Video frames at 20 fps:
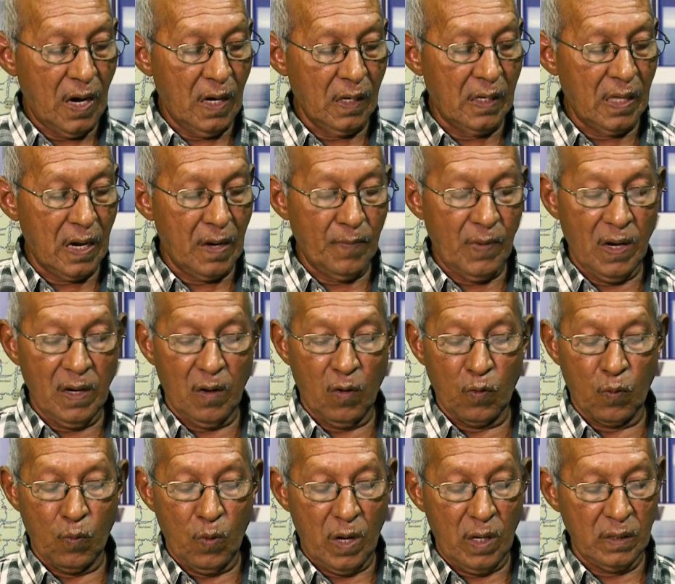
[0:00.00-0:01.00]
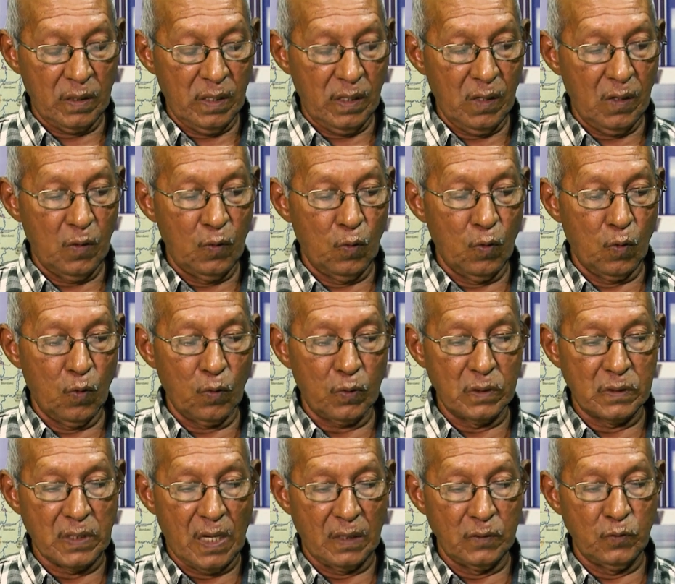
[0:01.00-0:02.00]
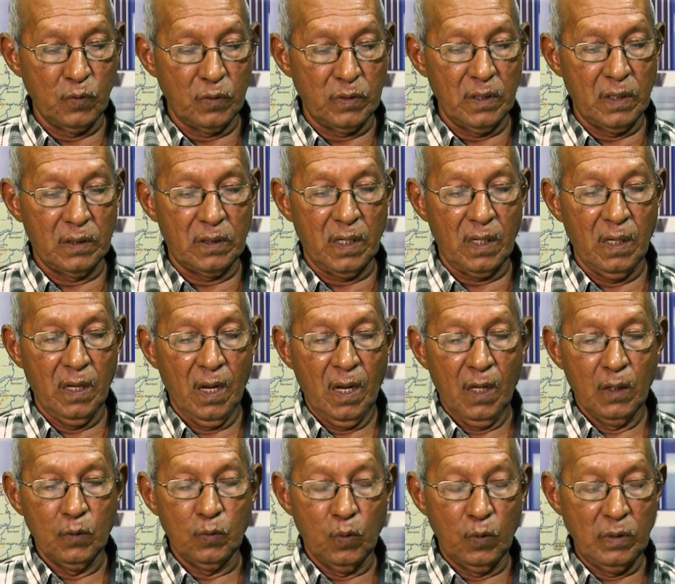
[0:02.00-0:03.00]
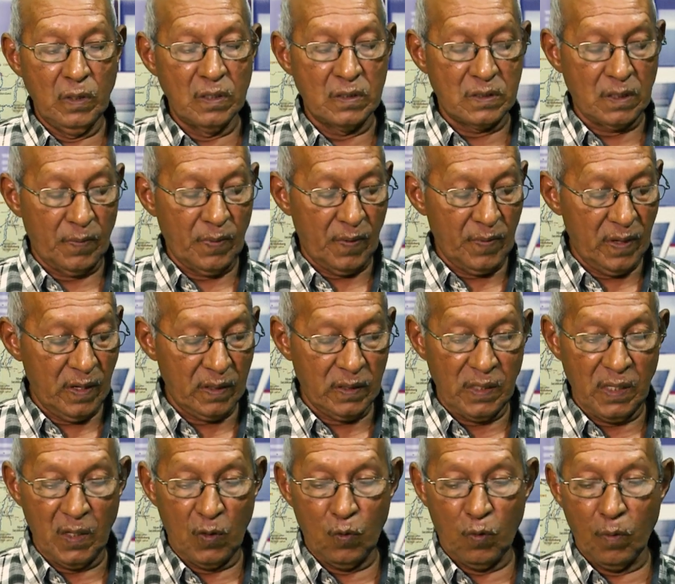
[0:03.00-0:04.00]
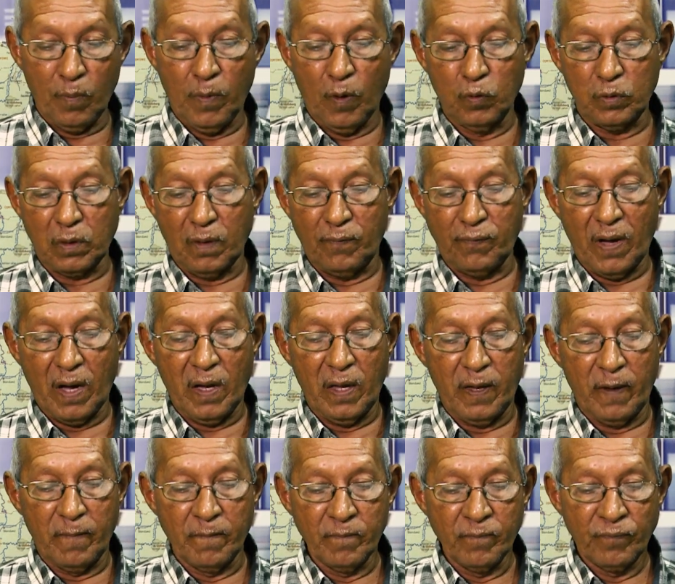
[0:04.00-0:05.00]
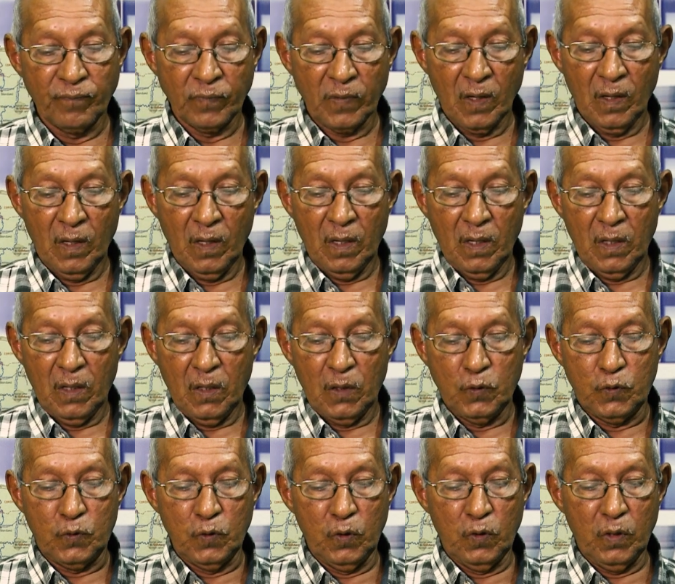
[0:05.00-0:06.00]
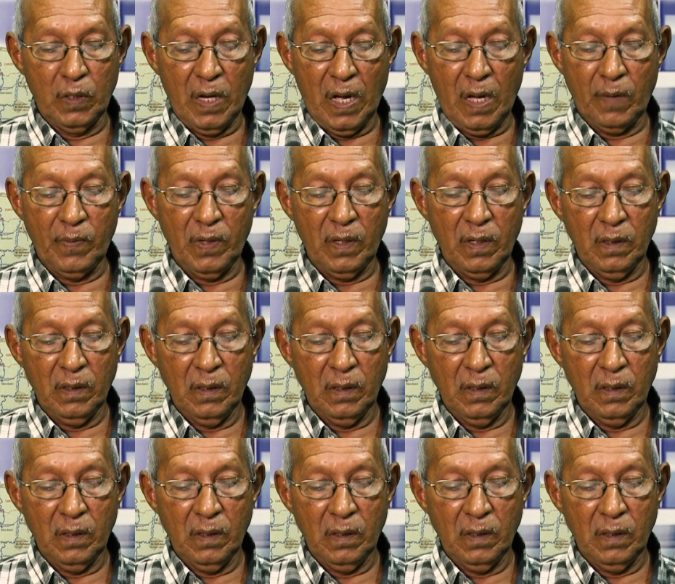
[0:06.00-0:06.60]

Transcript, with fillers: ग्रामांग और वहाँ के लोगों के साथ जो किए थे तो ये सबब है कि ये लोग बहुत खफा है सूरीनाम